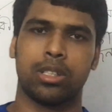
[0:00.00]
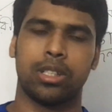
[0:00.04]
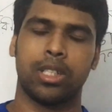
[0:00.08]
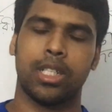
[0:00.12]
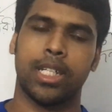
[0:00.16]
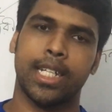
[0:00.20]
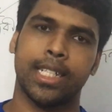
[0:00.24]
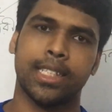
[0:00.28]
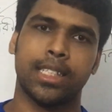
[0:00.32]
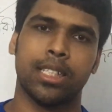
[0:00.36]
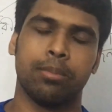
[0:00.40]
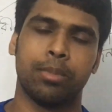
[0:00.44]

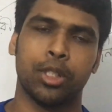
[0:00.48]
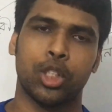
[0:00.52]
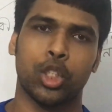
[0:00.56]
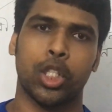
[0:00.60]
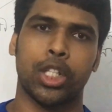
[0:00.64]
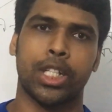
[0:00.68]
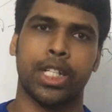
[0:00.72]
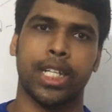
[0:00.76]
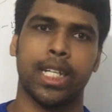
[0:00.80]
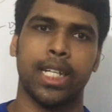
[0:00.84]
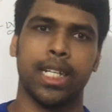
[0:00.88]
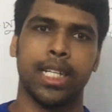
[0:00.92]
ঠিক আছে
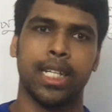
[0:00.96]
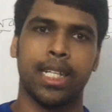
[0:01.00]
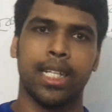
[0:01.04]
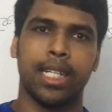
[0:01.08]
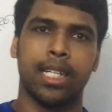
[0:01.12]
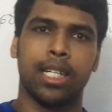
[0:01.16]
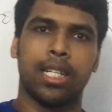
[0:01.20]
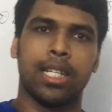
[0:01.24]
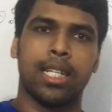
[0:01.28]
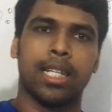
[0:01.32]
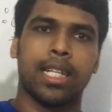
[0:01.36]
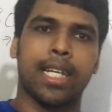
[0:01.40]
বিষয়টা
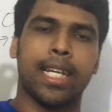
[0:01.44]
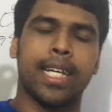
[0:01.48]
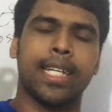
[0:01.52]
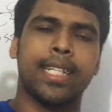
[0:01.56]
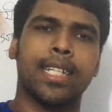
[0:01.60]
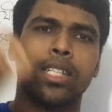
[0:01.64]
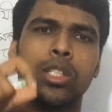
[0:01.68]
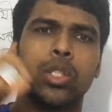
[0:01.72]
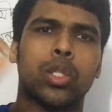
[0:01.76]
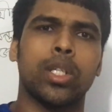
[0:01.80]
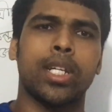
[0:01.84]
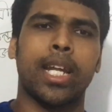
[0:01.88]

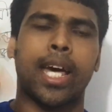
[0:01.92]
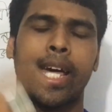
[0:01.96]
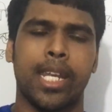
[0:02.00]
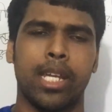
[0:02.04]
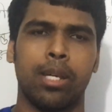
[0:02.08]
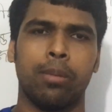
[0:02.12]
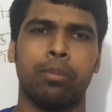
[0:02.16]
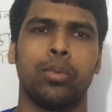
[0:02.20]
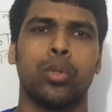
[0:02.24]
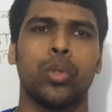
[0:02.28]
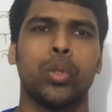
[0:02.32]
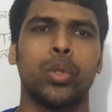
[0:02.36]
এটা তো
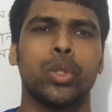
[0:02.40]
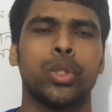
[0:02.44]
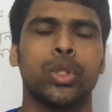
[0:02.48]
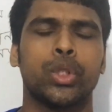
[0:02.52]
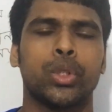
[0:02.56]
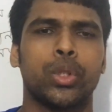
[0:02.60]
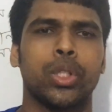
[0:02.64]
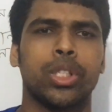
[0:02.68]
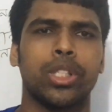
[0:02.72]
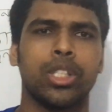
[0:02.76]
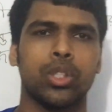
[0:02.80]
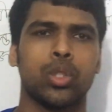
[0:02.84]
নারী পুরুষ
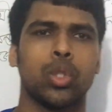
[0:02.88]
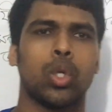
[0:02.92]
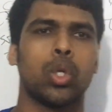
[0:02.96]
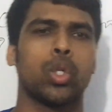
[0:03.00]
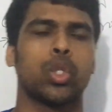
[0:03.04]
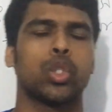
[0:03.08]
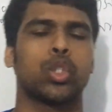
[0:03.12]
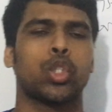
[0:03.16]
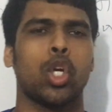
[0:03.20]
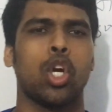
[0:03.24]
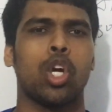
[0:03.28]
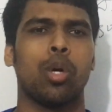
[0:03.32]
যদি যৌন
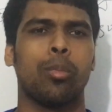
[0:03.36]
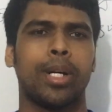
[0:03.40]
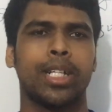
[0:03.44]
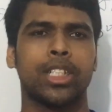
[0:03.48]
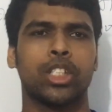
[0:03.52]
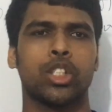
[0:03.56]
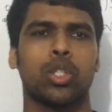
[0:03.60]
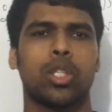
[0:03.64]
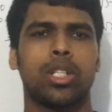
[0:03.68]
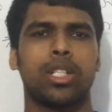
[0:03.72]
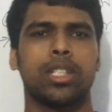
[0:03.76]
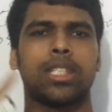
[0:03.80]

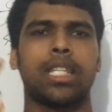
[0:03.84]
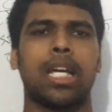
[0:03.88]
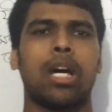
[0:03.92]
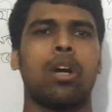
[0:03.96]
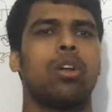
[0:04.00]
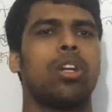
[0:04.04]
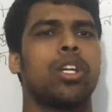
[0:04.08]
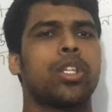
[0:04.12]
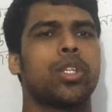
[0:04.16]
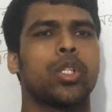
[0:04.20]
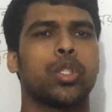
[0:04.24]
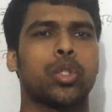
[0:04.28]
সহবাস করে
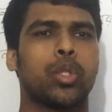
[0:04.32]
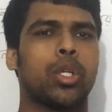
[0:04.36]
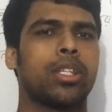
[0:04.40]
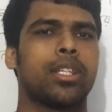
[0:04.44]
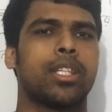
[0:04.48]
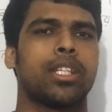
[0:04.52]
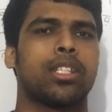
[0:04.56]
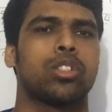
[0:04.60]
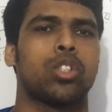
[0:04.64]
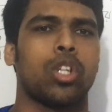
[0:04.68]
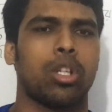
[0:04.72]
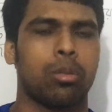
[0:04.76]
তাহলে তো
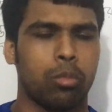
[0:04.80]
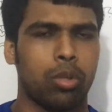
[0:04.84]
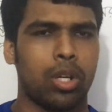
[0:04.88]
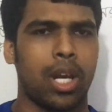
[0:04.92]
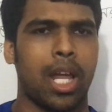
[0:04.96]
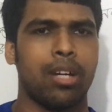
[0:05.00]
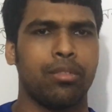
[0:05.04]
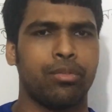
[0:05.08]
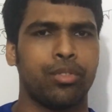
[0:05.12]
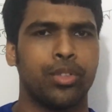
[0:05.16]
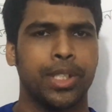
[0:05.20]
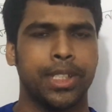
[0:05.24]
সন্তান জন্ম
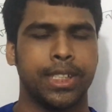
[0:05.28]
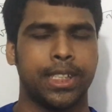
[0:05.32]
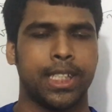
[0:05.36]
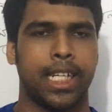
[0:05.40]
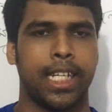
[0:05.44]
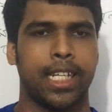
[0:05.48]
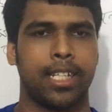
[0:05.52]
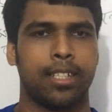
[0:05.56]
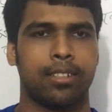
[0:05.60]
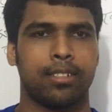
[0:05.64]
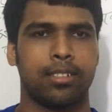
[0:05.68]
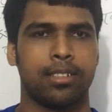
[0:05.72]
লাভ হয়ে যায়